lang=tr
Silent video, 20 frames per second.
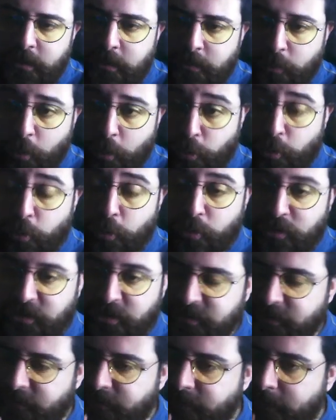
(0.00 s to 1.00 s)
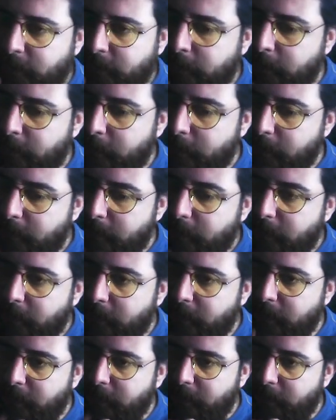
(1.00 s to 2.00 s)
Kötüydü Raşitsa. E,
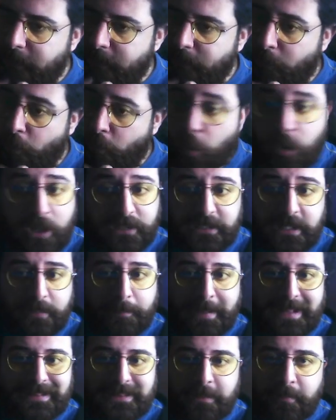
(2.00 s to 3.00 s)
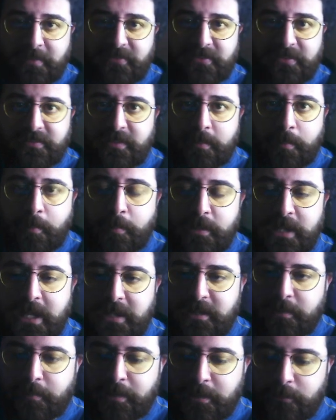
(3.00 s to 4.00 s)
ee, o kadar beklemesinin sebebi
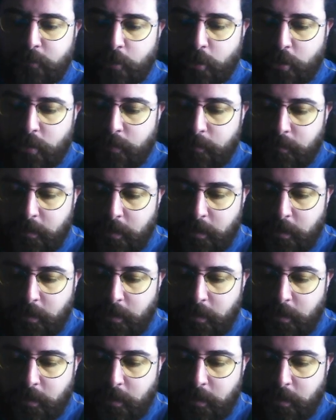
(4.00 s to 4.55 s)
neydi bilmiyorum.